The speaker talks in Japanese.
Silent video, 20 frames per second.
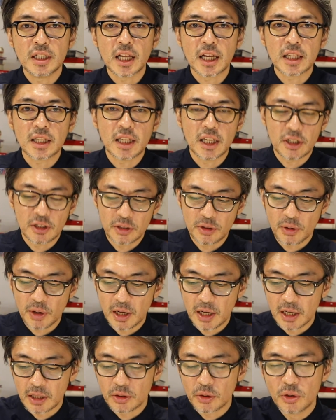なっていくの
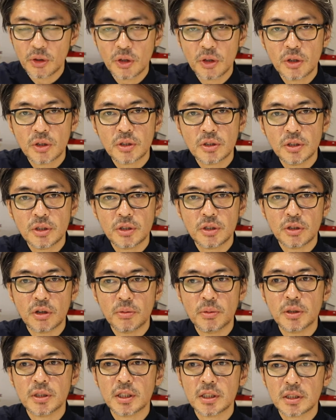かなというふうに
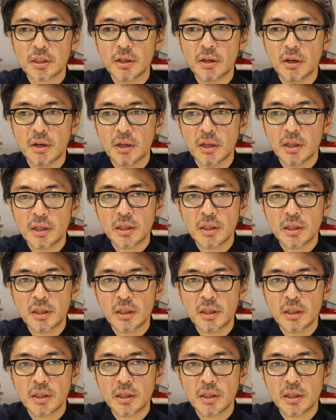思うんですよ。